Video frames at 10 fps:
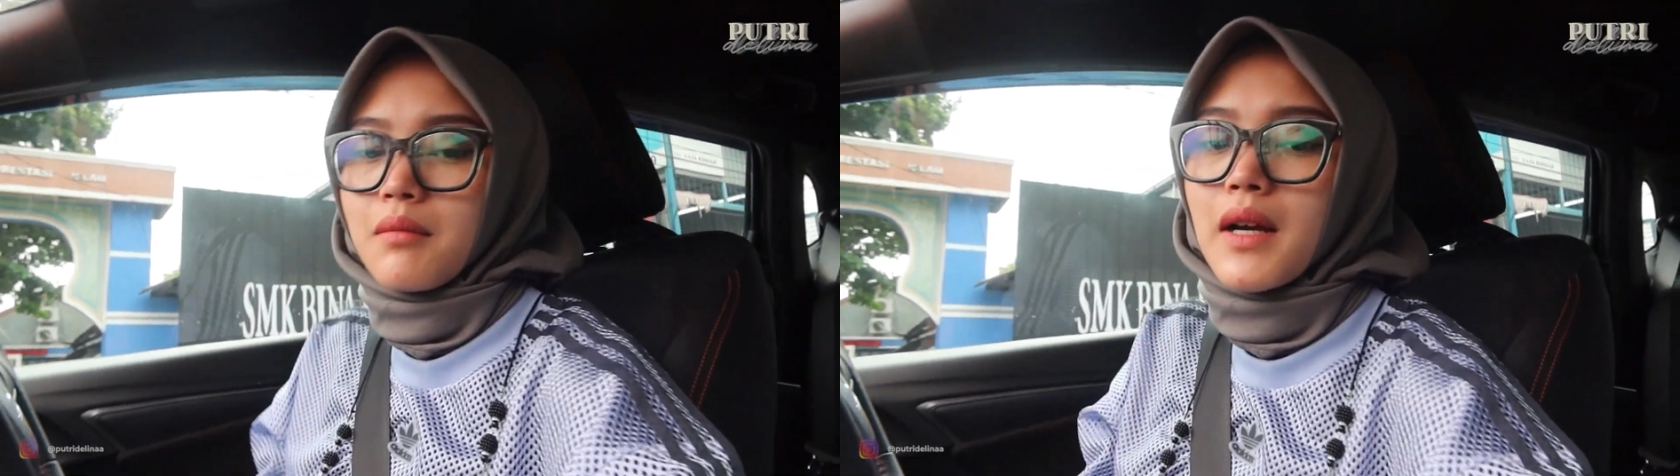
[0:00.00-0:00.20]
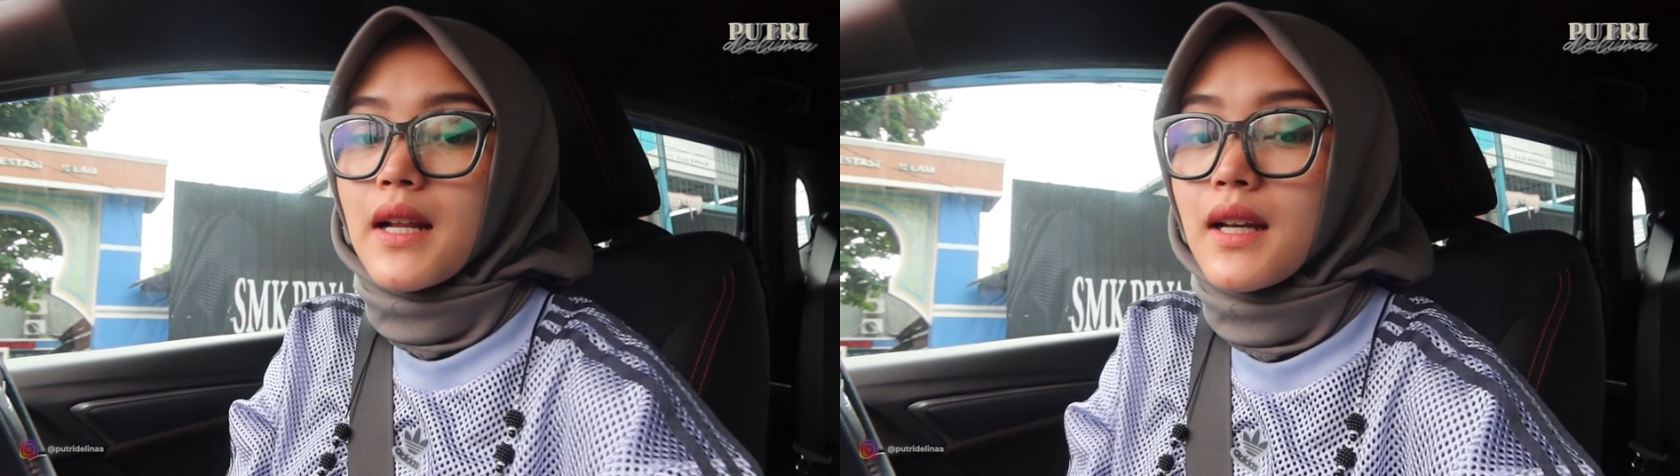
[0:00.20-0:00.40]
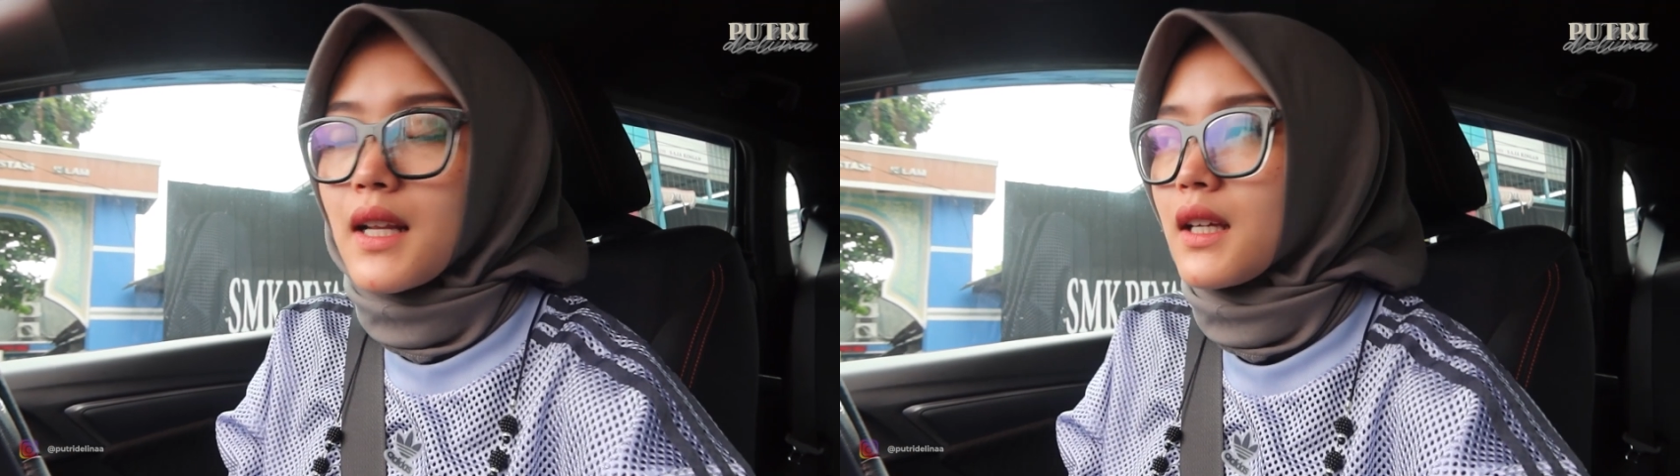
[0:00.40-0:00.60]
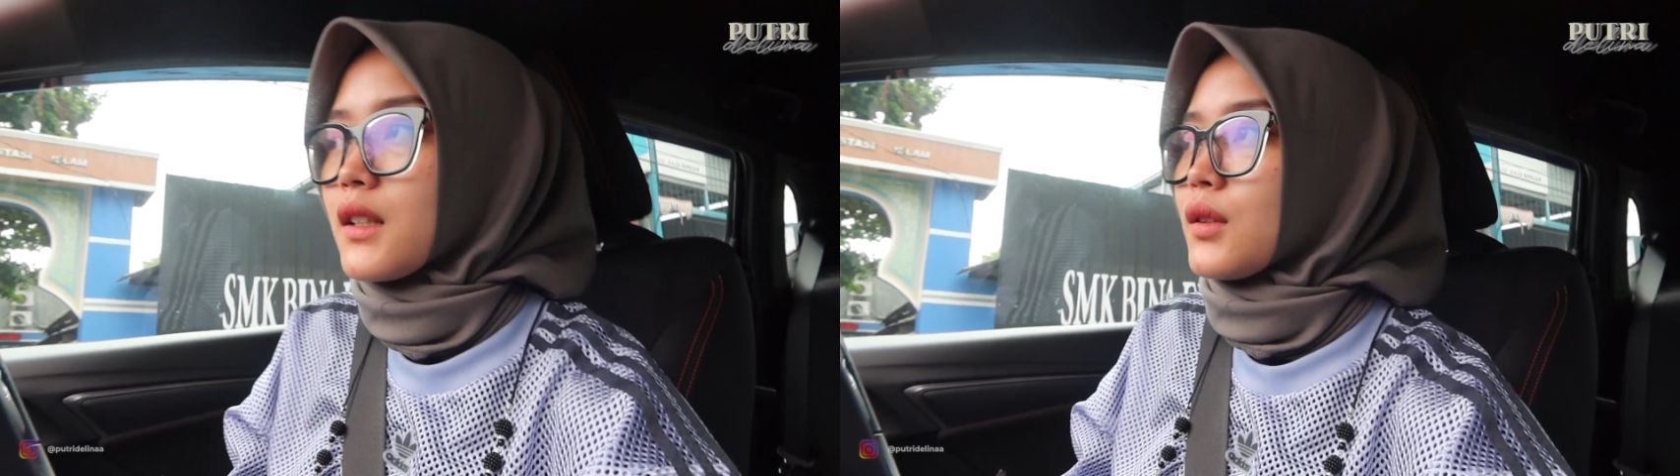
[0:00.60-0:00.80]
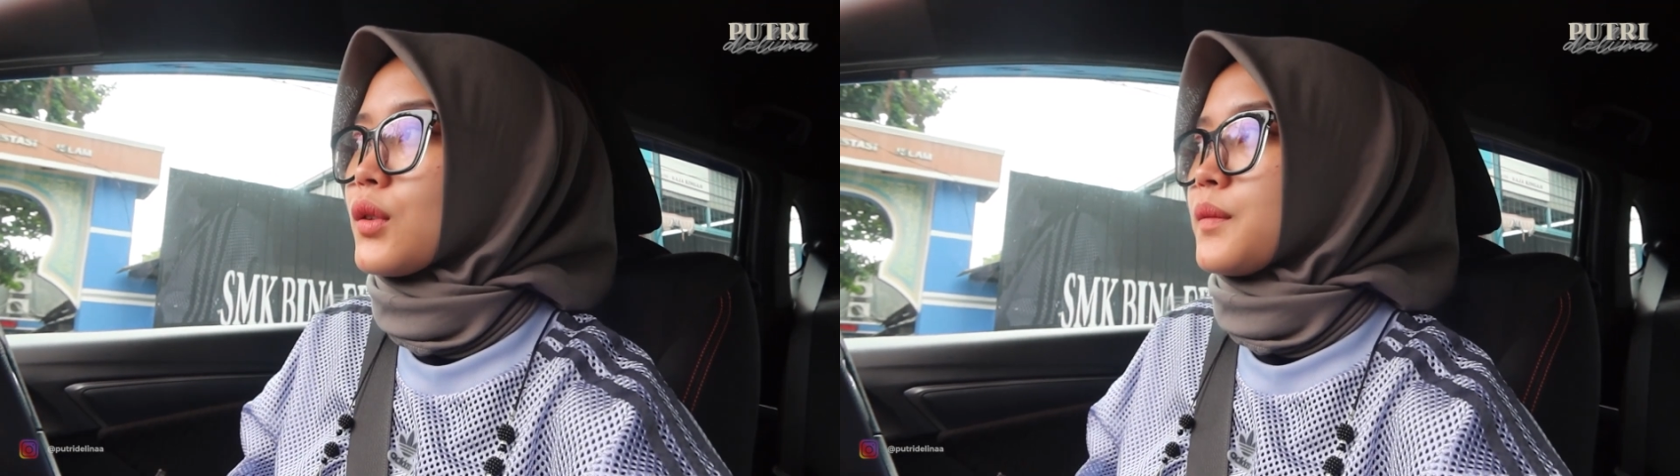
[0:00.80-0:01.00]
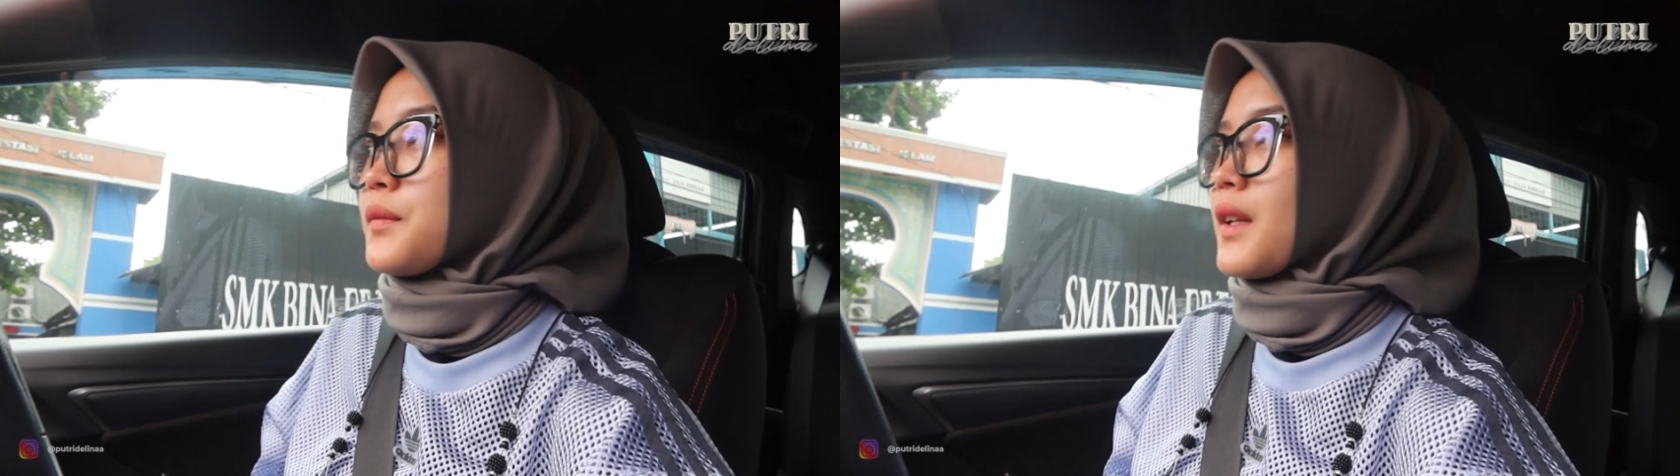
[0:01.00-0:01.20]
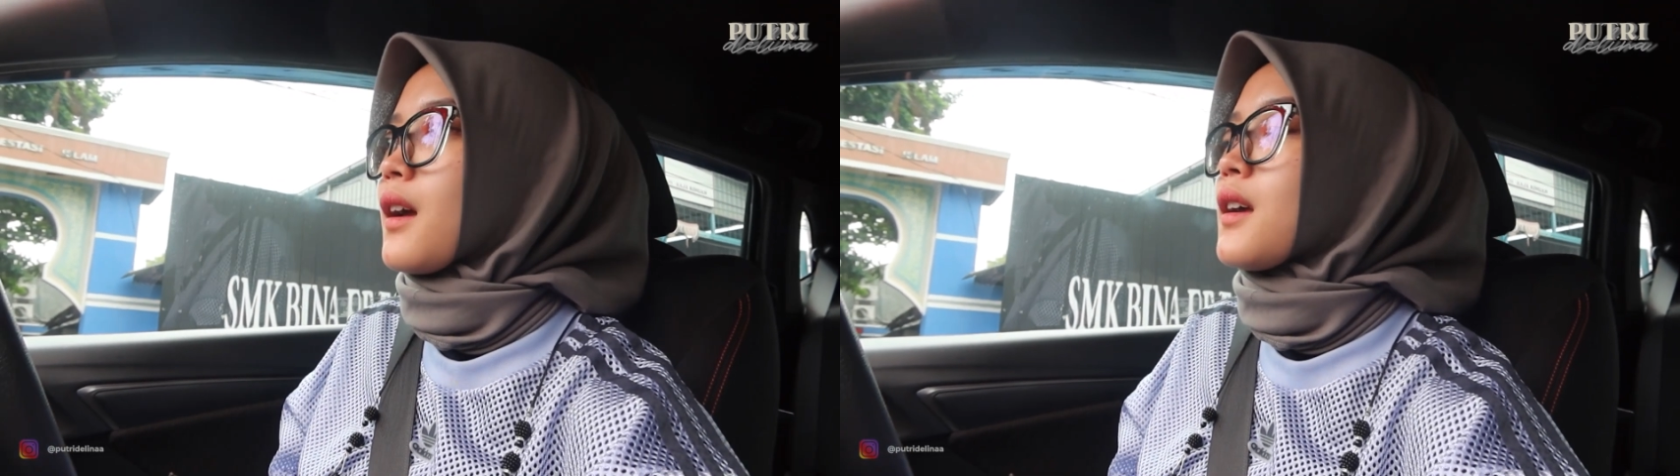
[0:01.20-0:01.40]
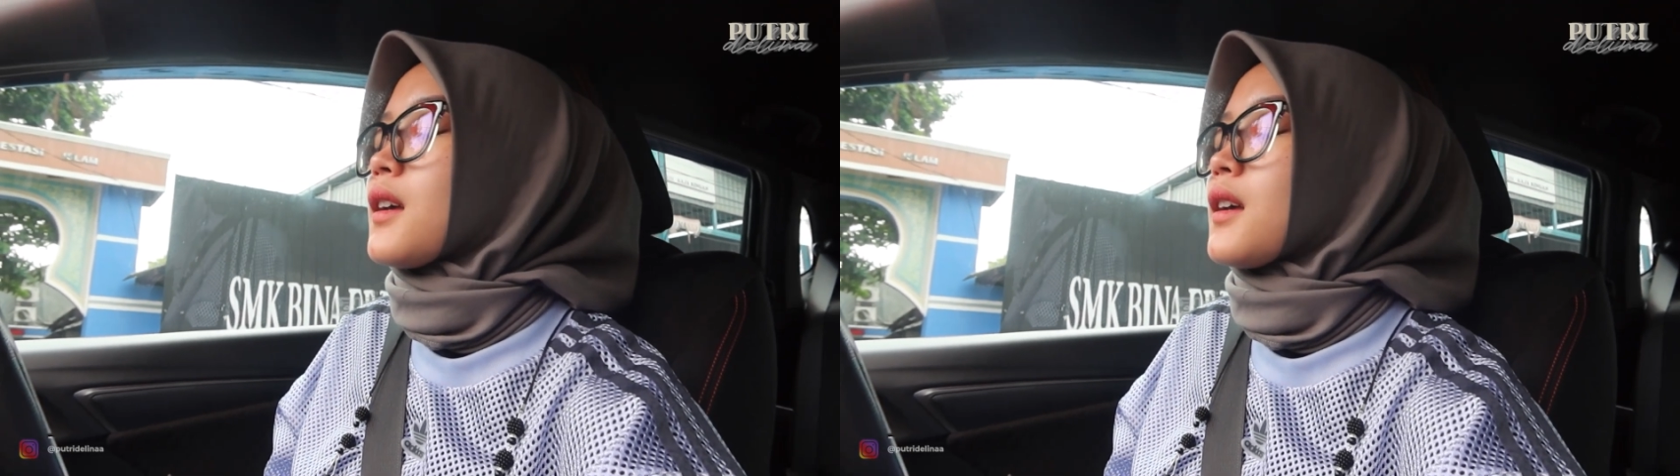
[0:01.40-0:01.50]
badan lah gitu nah